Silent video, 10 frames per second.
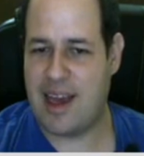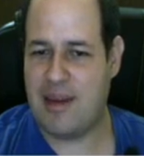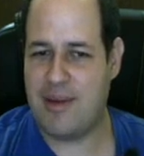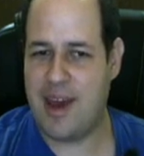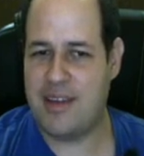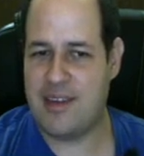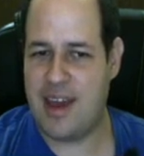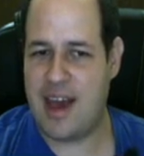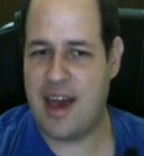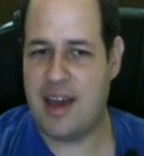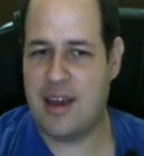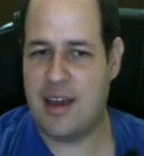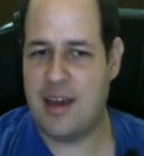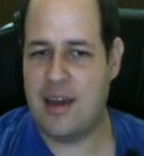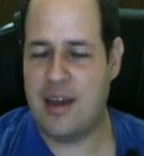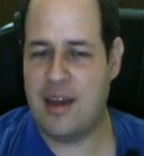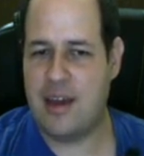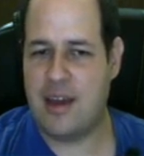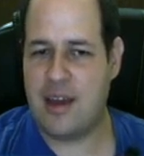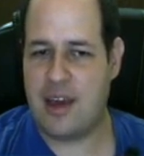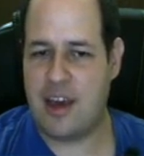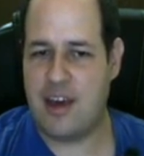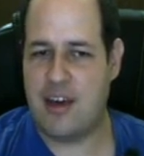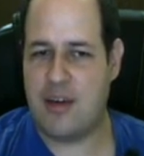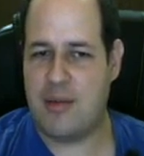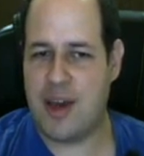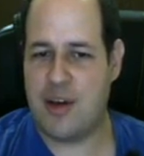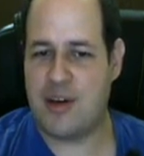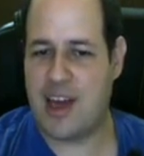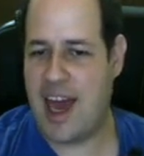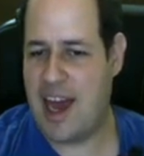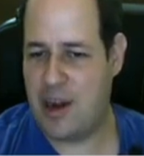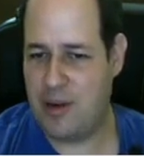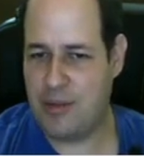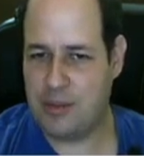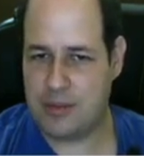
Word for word: que B sea eh, mayor que A, ¿no?